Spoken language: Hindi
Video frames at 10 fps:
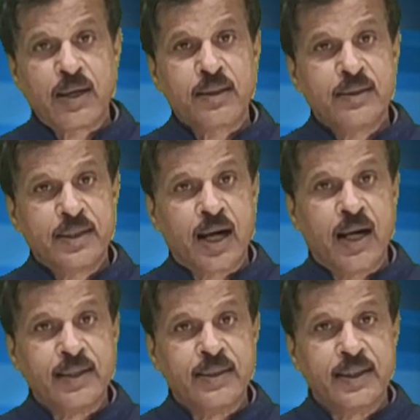बार
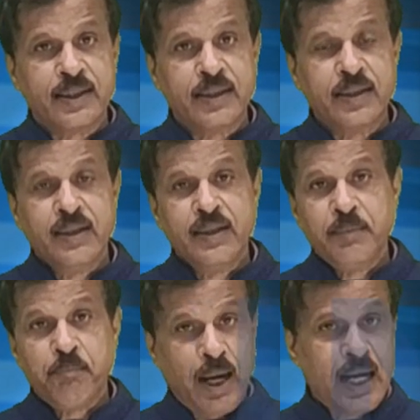दिखाई
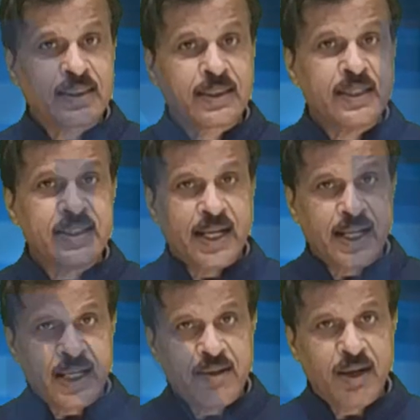देगी बात की जाए
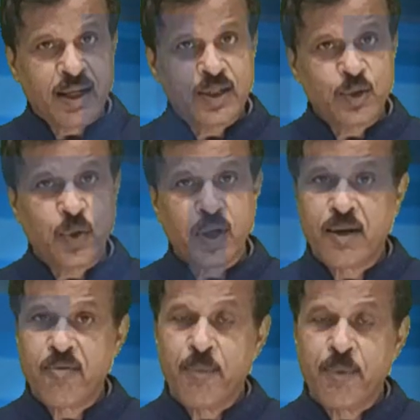रीवा की तो
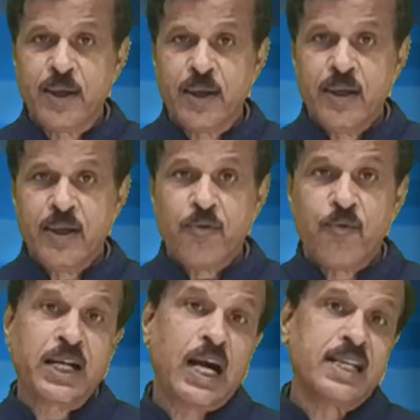रीवा में
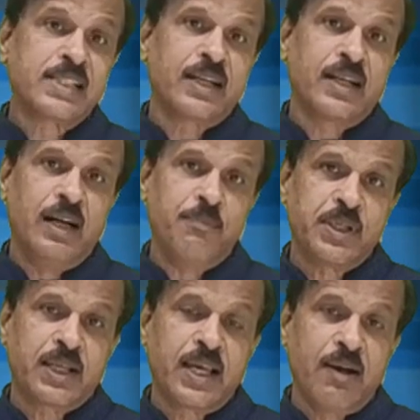विकास के नाम
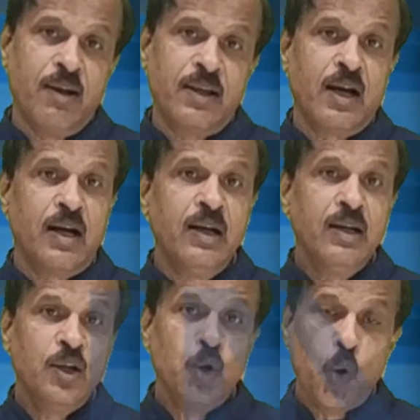से केवल यहाँ
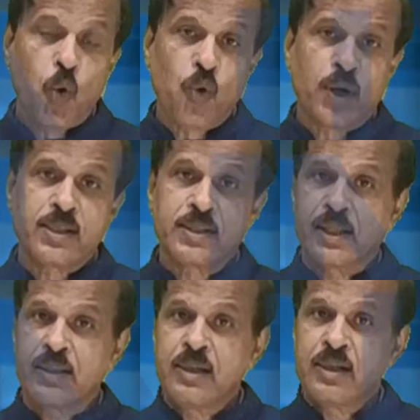लोगों के
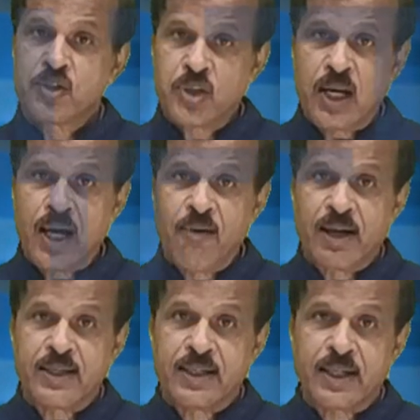साथ छलावा
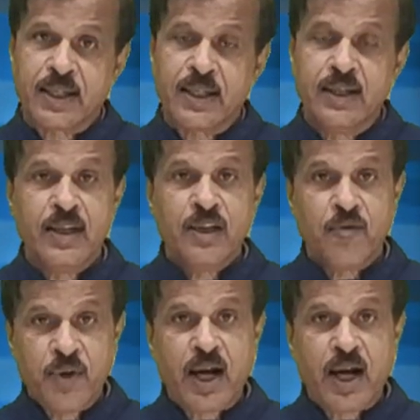किया